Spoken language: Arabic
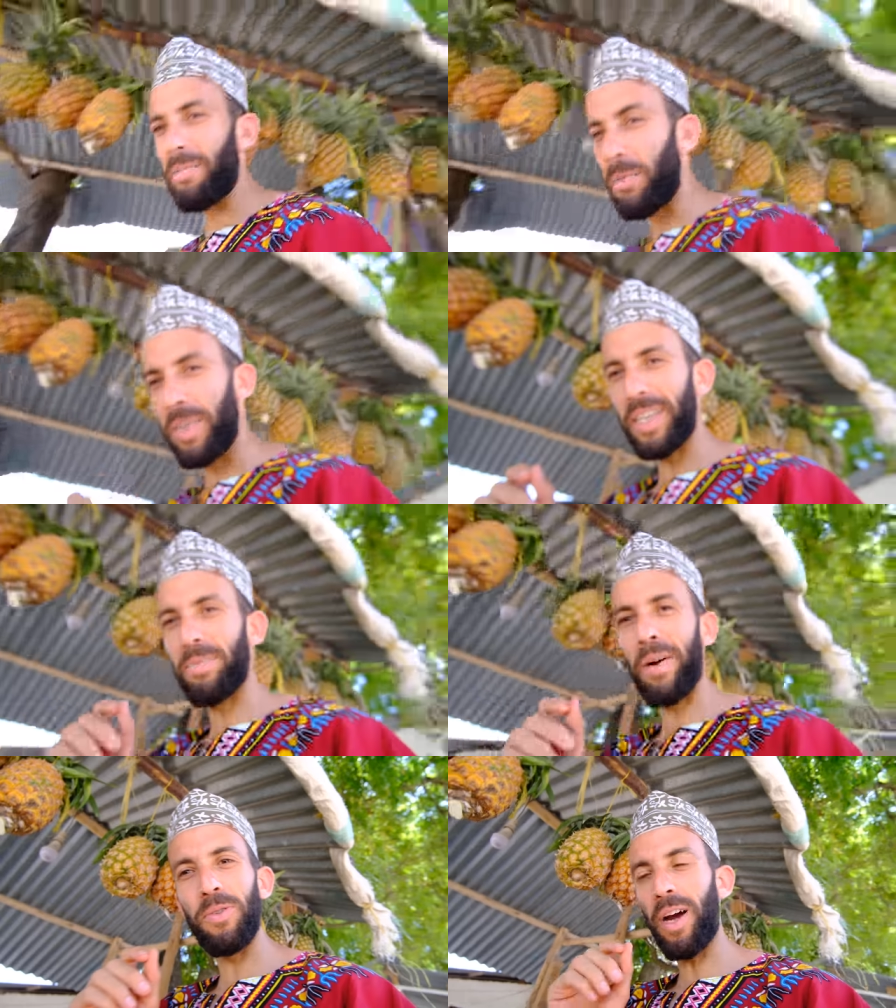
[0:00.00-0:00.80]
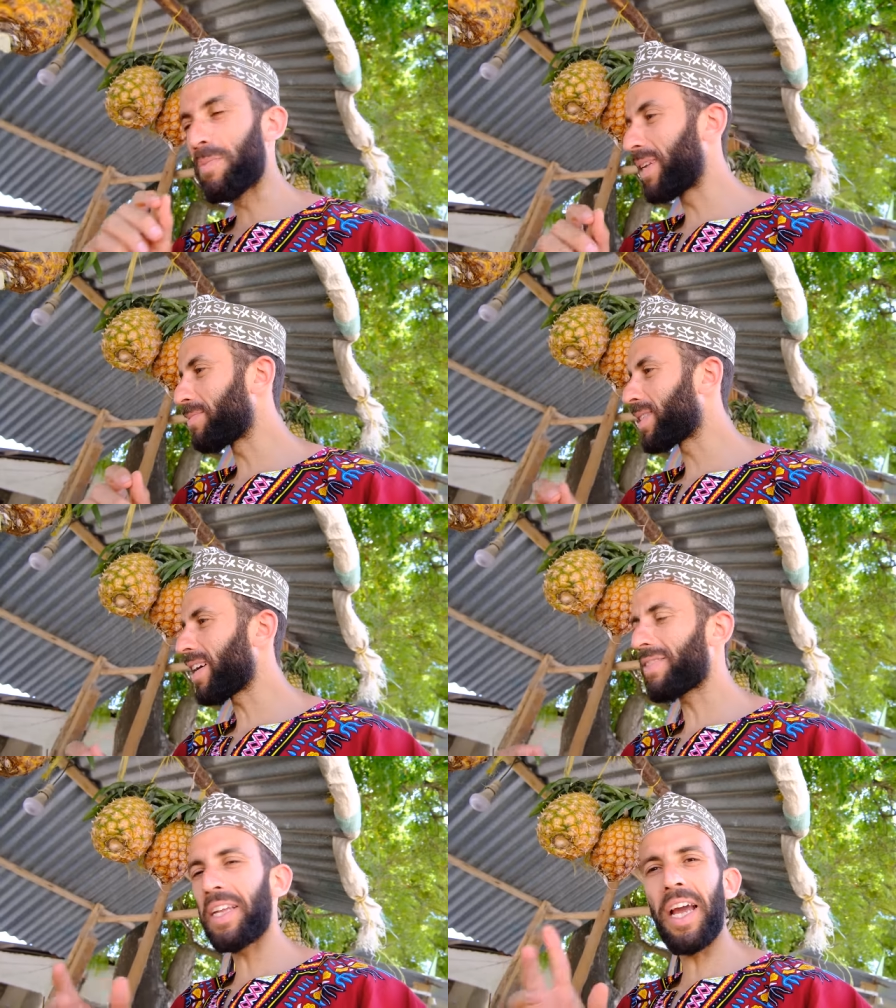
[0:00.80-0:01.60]
ممتاز المانجو تاعهم بنين
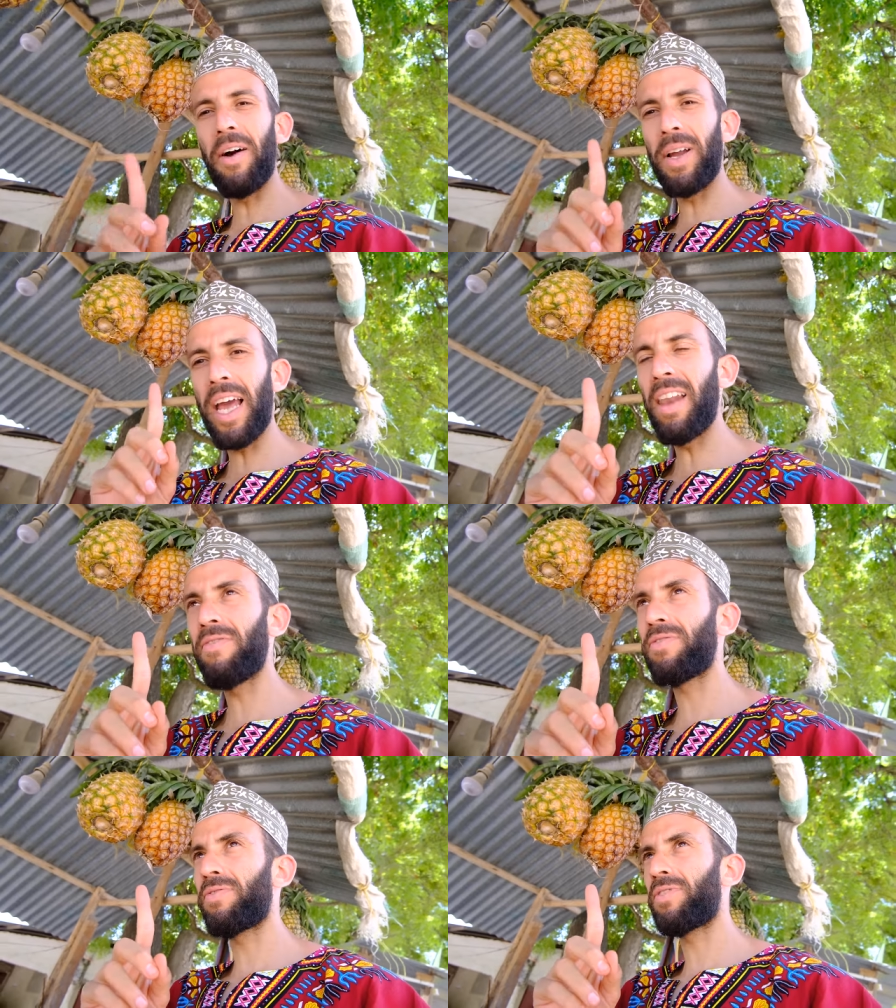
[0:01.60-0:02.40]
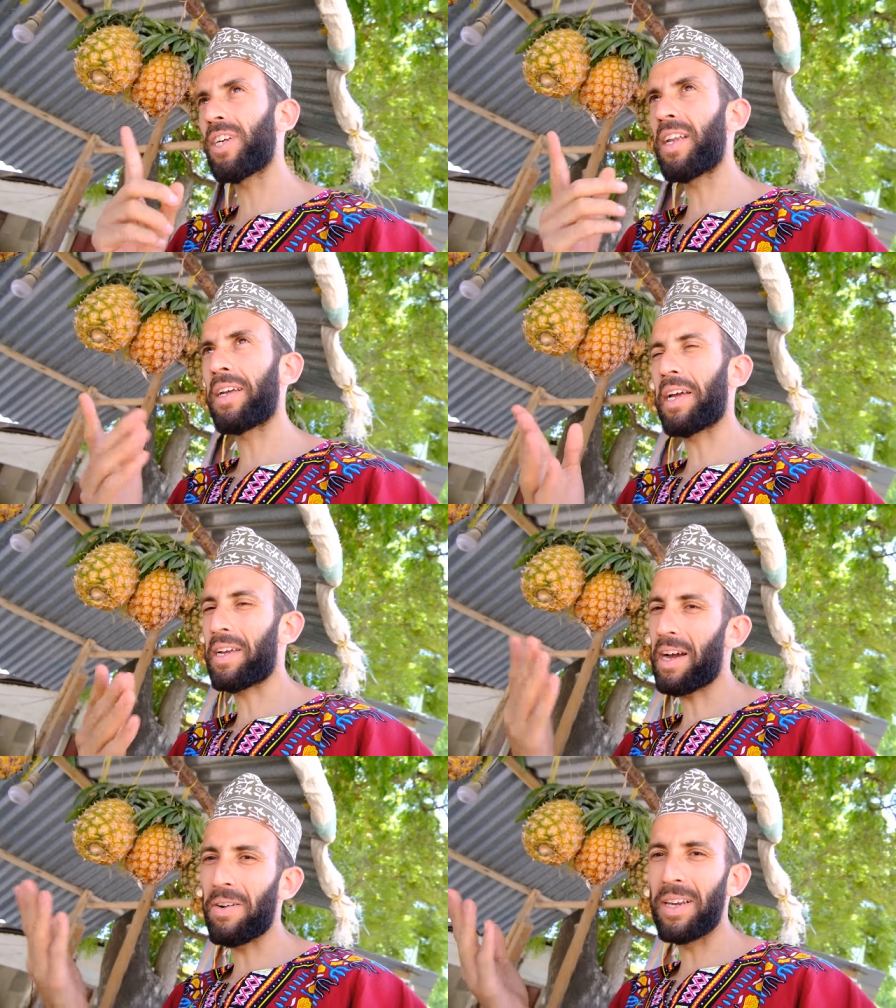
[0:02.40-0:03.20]
بزاف ثاني حوالي 1000 شيلينغ
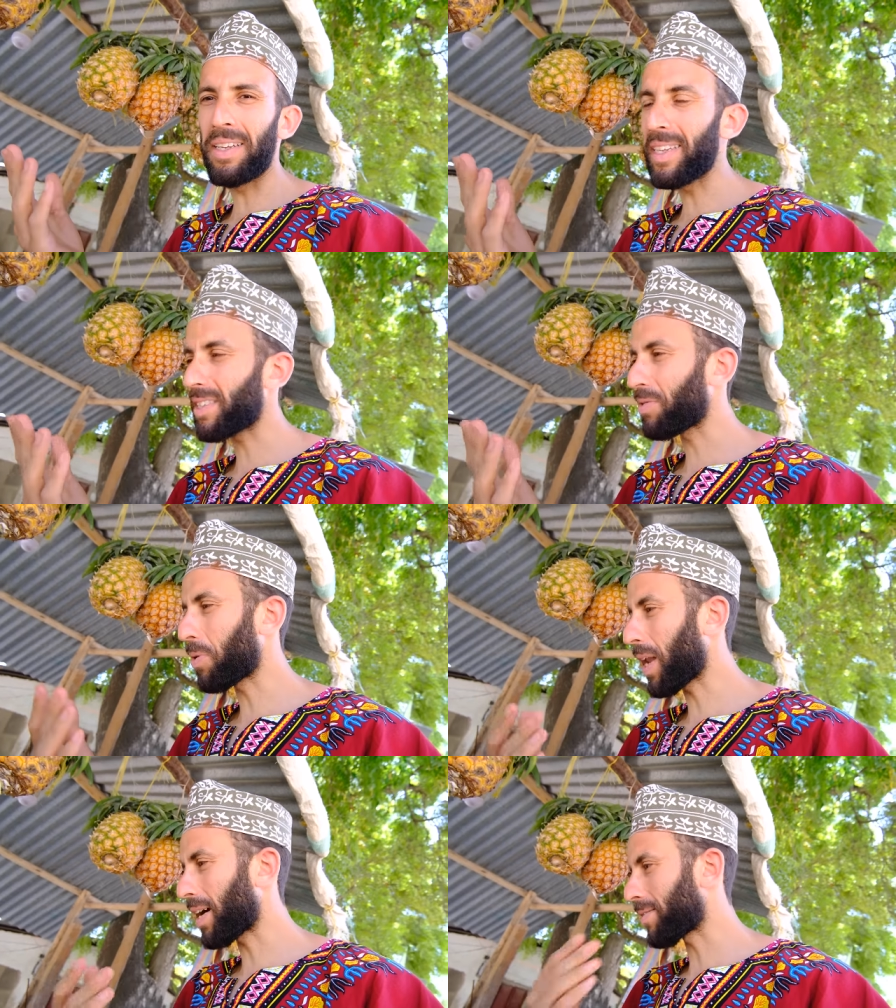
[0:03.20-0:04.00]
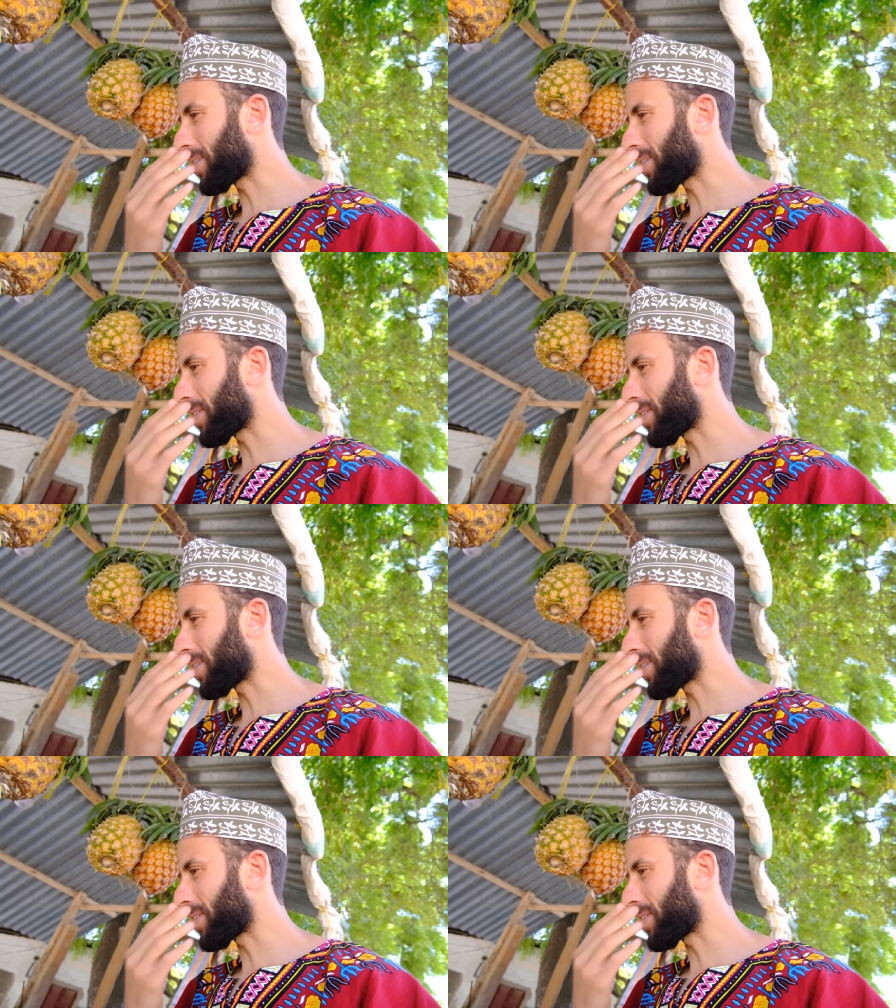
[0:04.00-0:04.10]
اي حوالي نصف دولار